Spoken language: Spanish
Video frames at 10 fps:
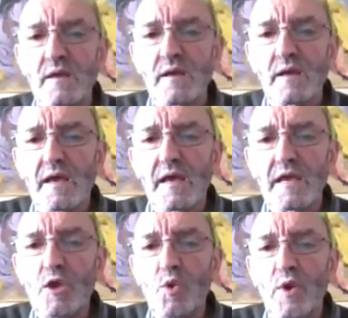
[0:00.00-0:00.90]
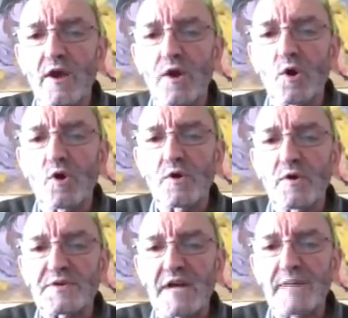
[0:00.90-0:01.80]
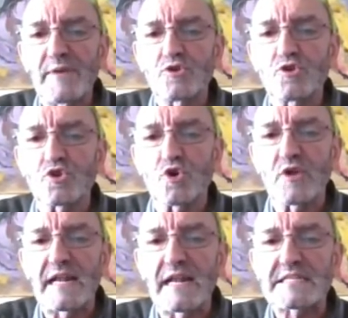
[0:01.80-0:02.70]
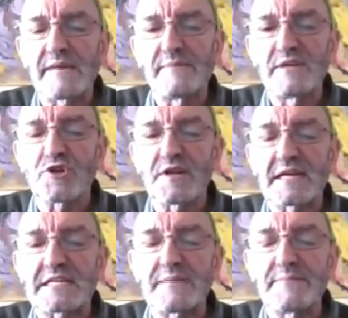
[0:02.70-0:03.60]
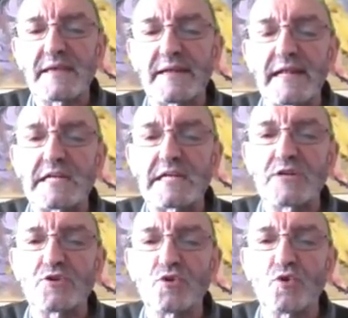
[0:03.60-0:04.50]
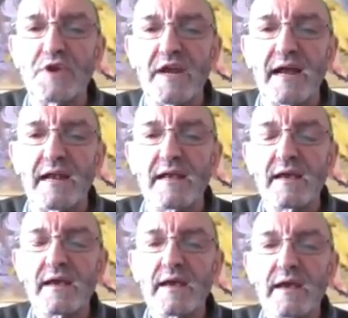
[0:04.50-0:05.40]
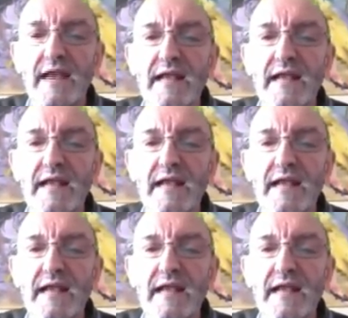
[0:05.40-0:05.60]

eh, y luego, repito, todas las emisiones que se miden en el sitio industrial, el